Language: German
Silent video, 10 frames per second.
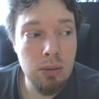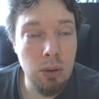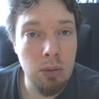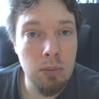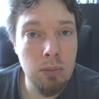
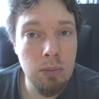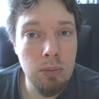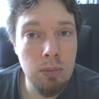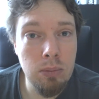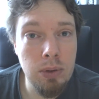Ja,
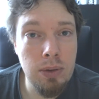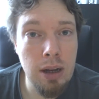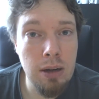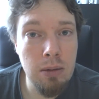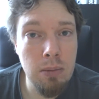bis
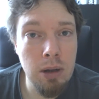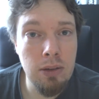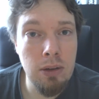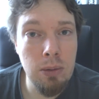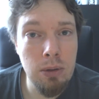dann,
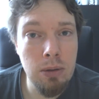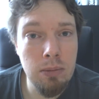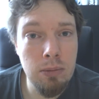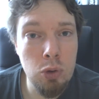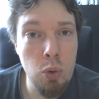macht's gut.
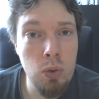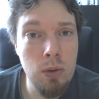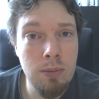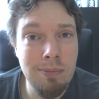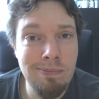Tschüss.